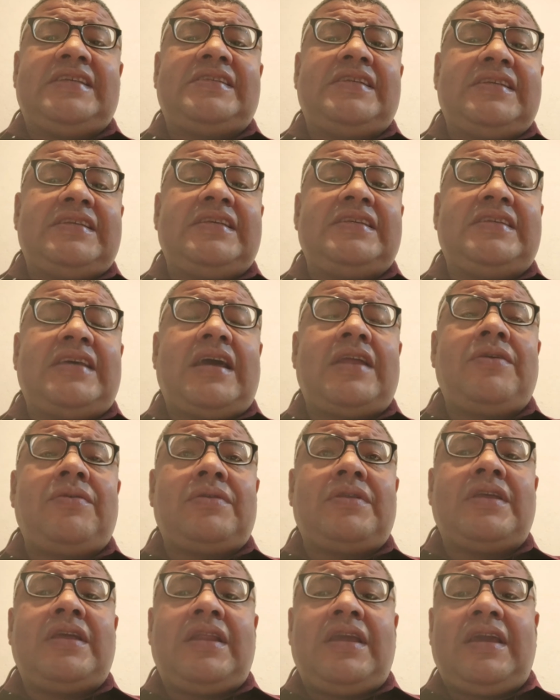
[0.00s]
es
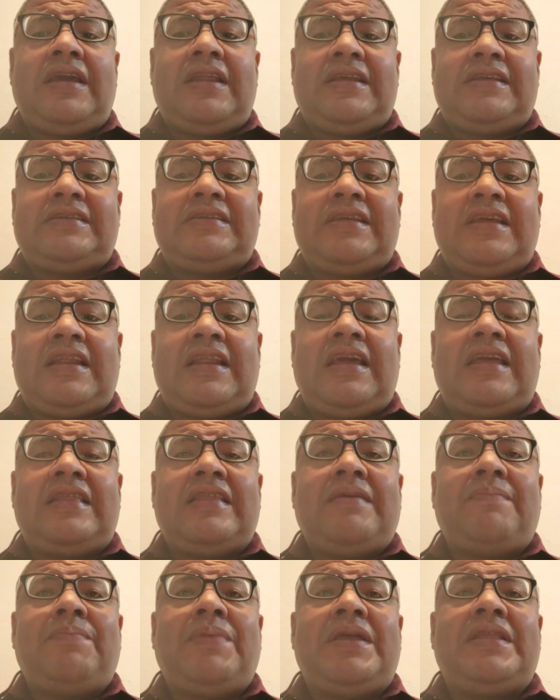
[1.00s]
necesario tener este, la
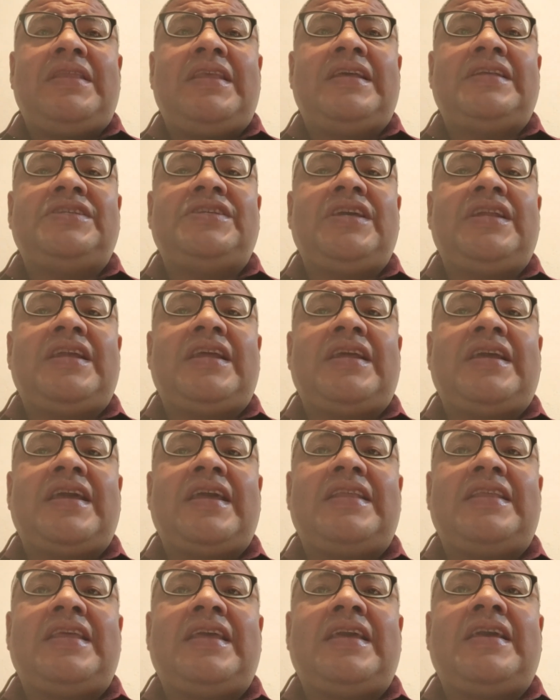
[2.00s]
independencia
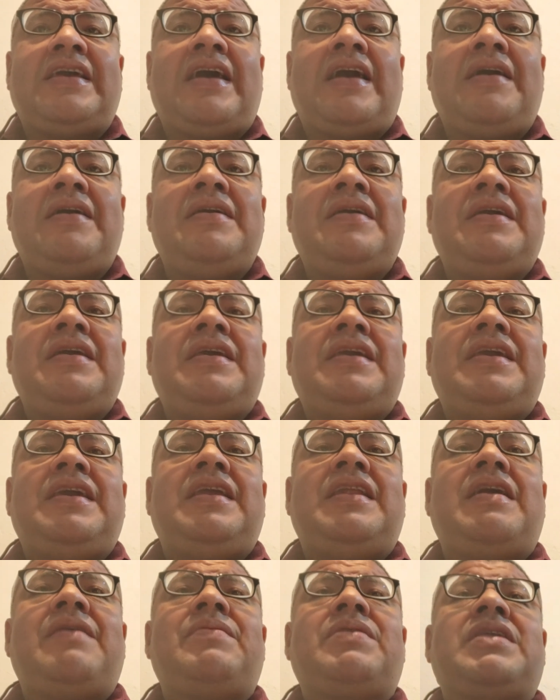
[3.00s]
energética
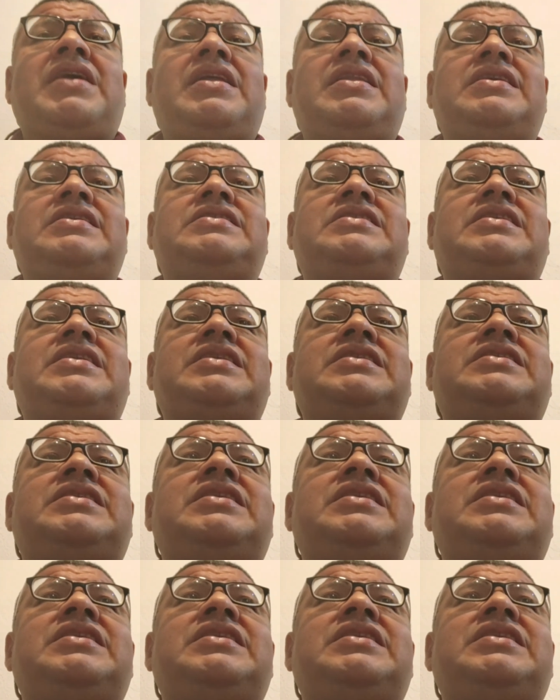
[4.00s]
y la verdad este